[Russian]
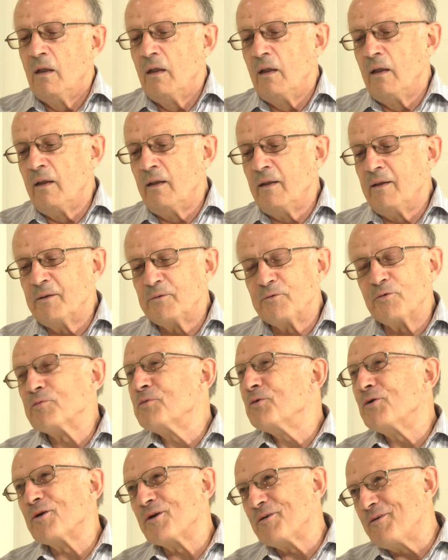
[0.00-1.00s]
А, тут
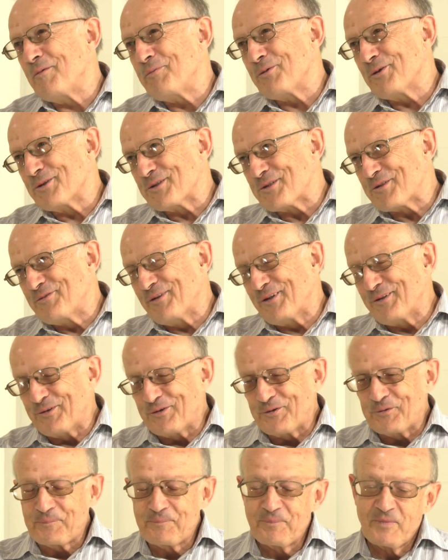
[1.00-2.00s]
много вопросов в
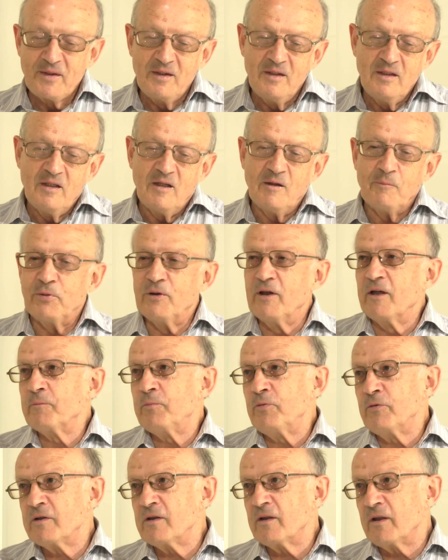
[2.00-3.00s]
одном. План
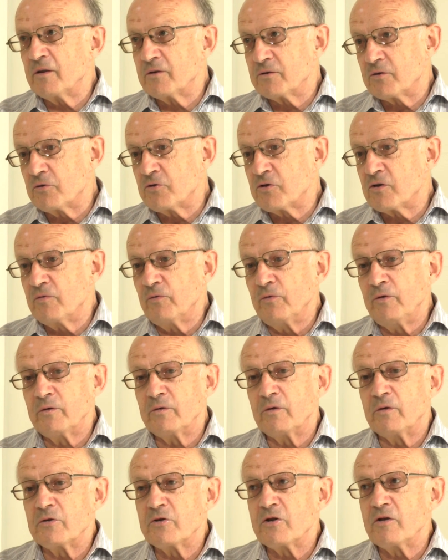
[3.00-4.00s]
Путина, конечно, существует,
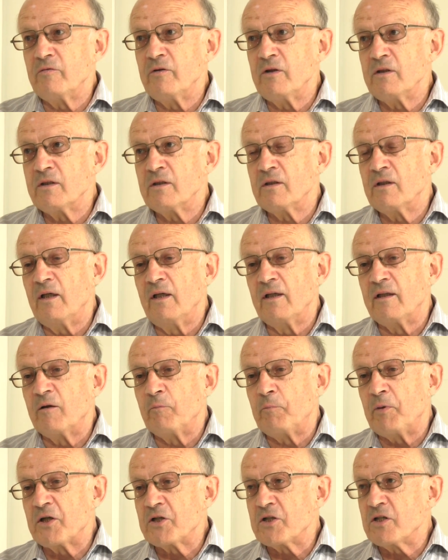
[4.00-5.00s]
он очевиден. Это
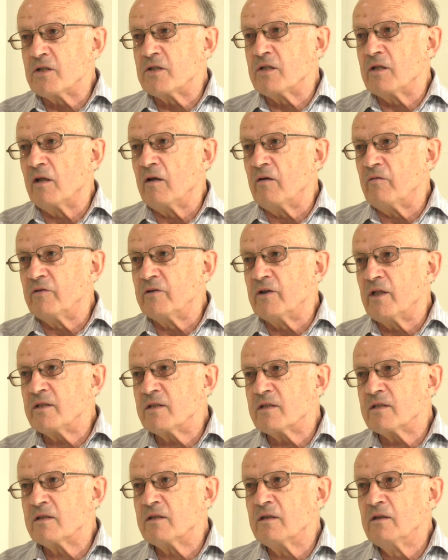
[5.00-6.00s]
пожизненная
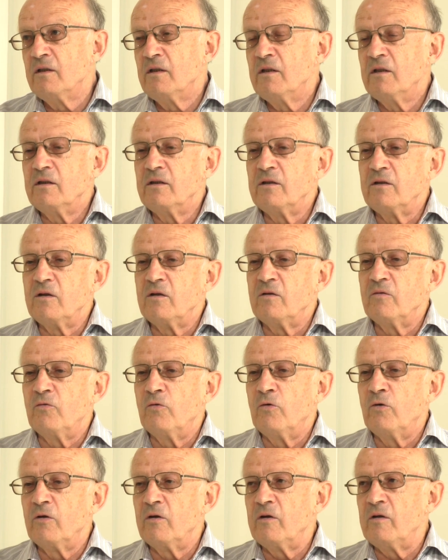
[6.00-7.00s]
власть,
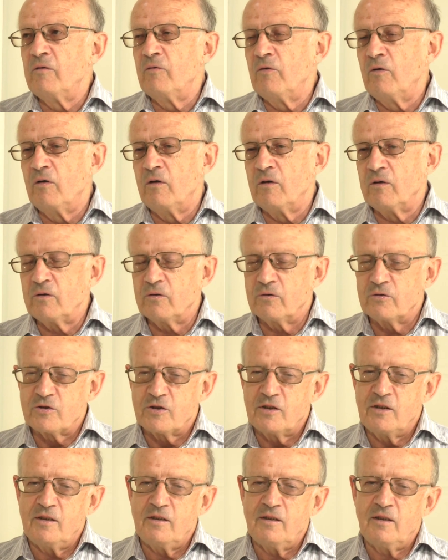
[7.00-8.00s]
его, его
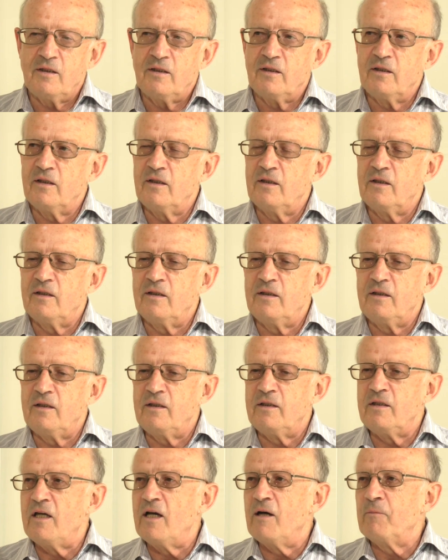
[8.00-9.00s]
окружения
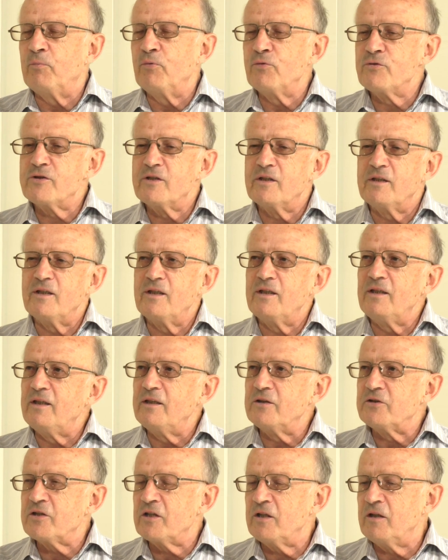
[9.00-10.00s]
и необузданное
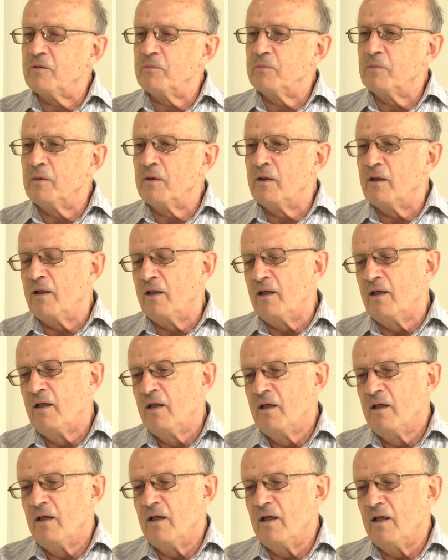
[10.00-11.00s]
ничем а,
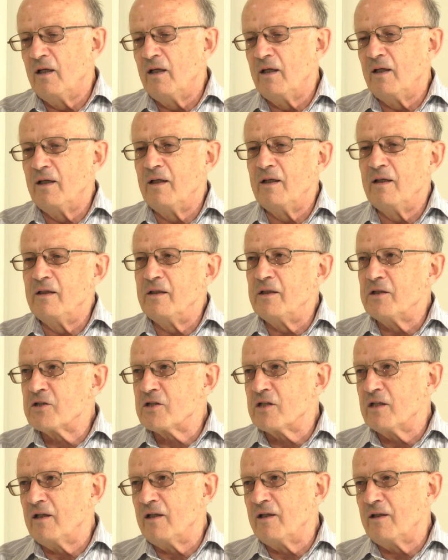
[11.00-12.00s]
а,
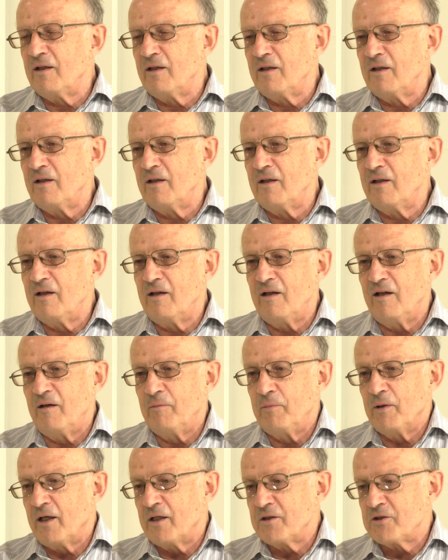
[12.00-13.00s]
личное
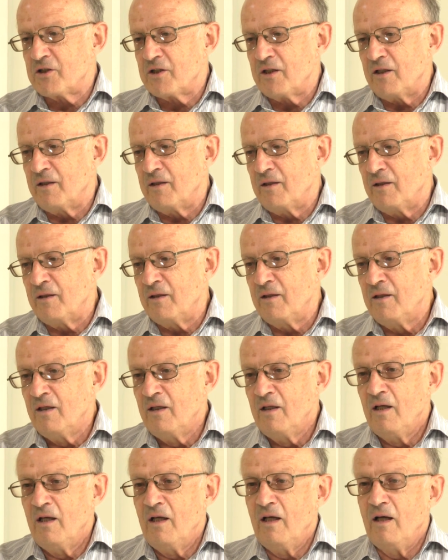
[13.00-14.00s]
обогащение.
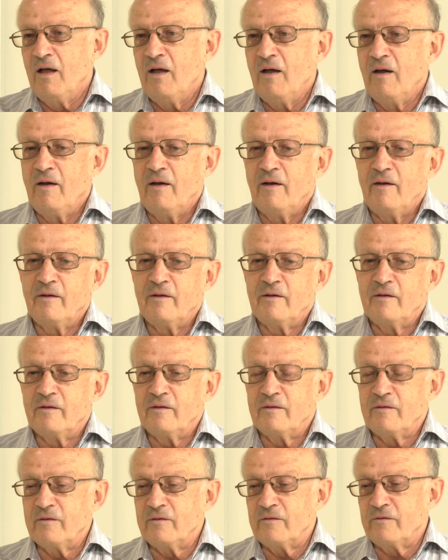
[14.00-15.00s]

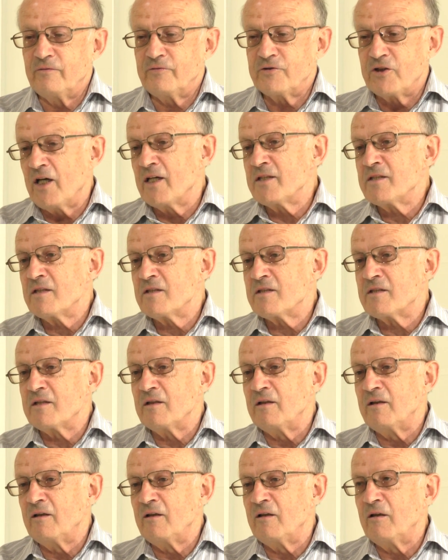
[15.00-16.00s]
А, в
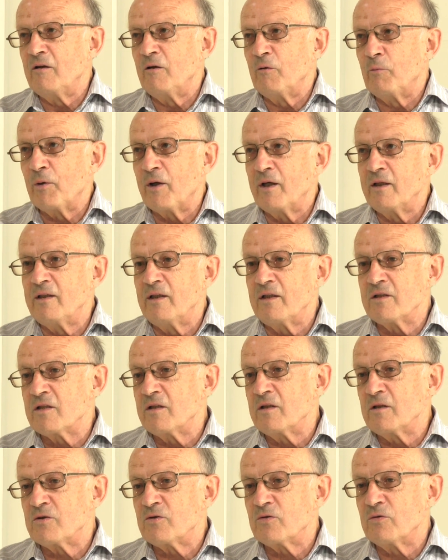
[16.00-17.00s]
частности, продажа
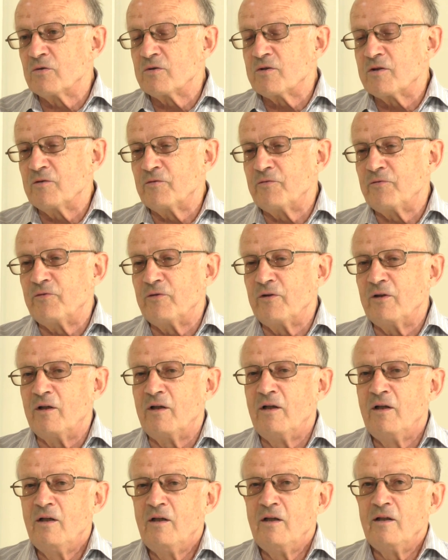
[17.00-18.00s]
ресурсов
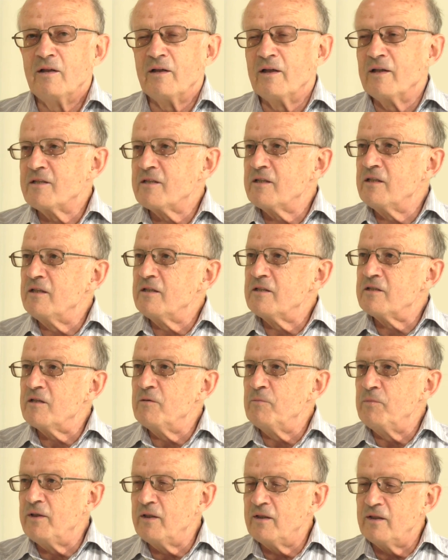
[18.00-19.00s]
России,
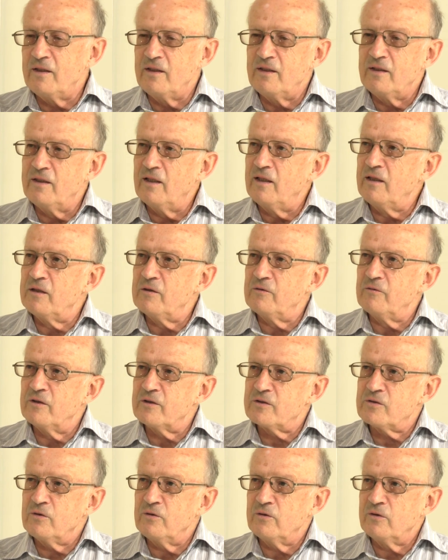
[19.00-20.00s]
Сибири и Дальнего
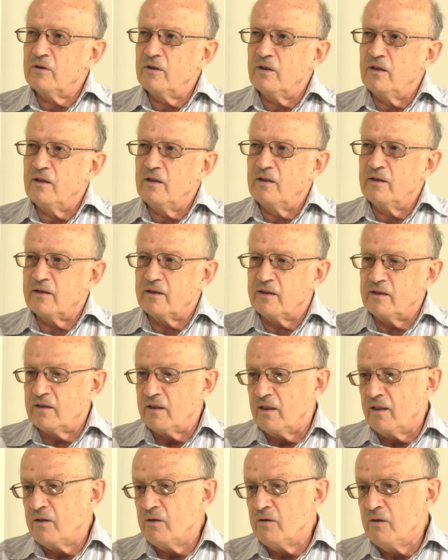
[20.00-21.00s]
Востока
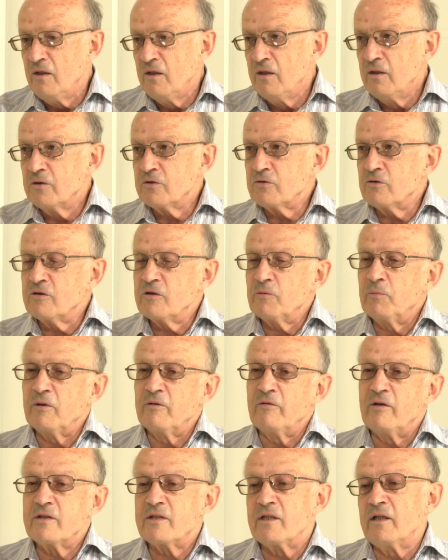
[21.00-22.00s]
Китаю, что
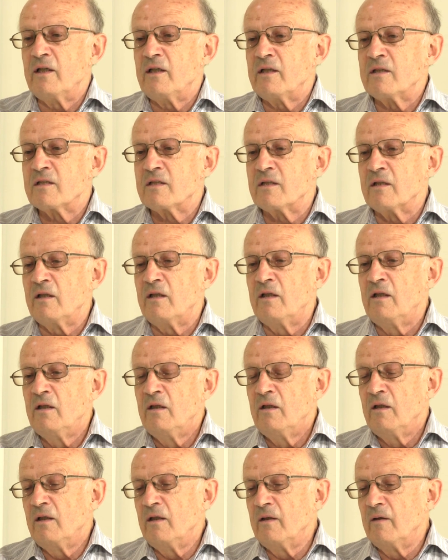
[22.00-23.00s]
сопровождается
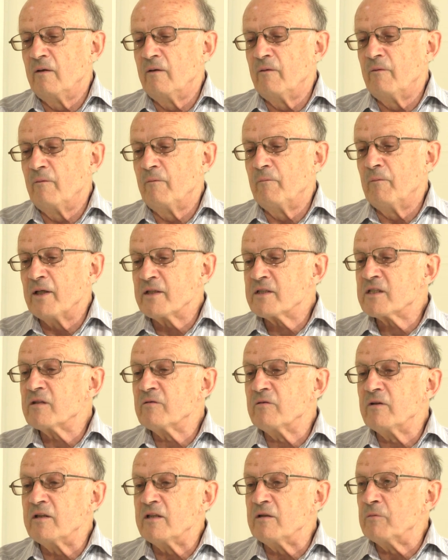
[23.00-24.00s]
э,
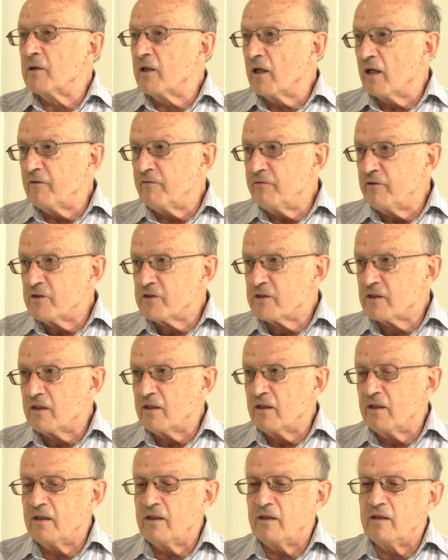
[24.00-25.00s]
массовой
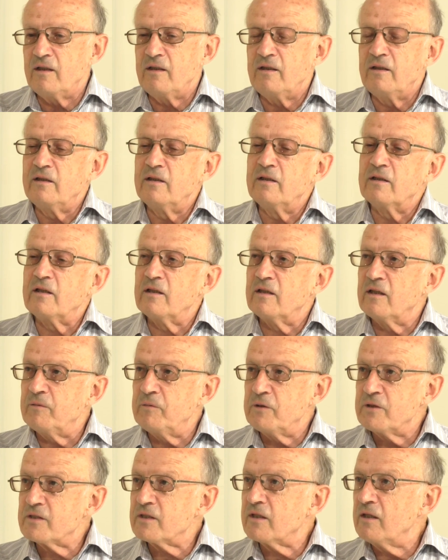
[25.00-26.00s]
демографической и
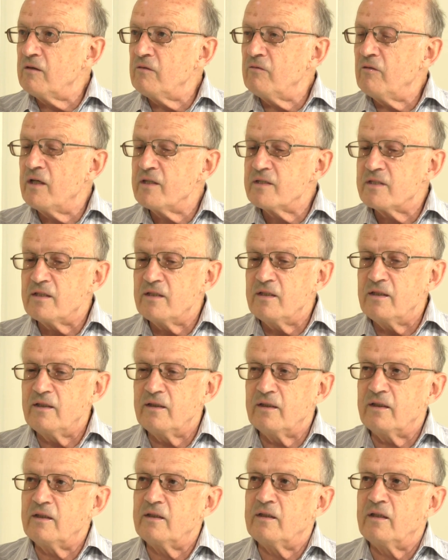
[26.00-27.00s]
экономической
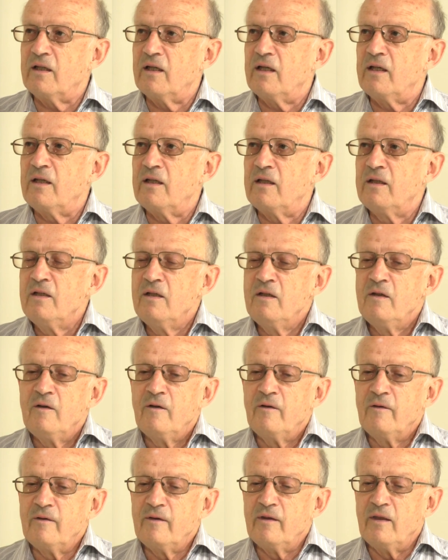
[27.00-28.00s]
инвазией Китая –
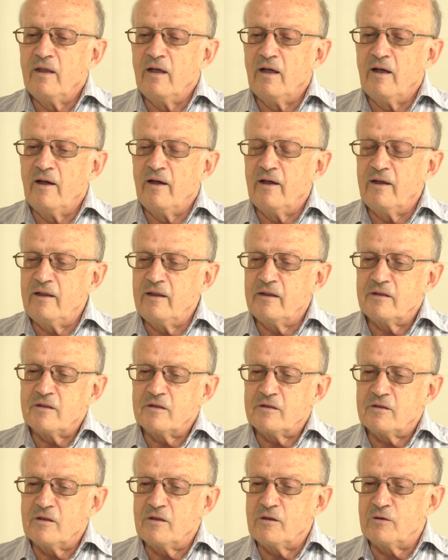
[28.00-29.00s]
на эти
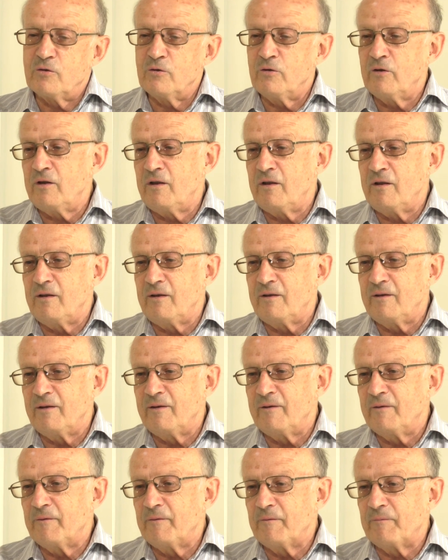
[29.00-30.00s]

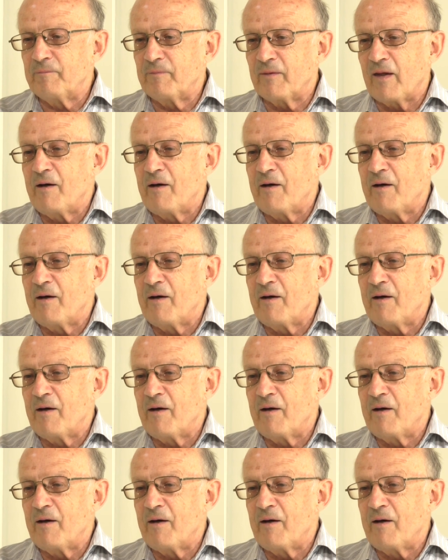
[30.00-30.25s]
территории.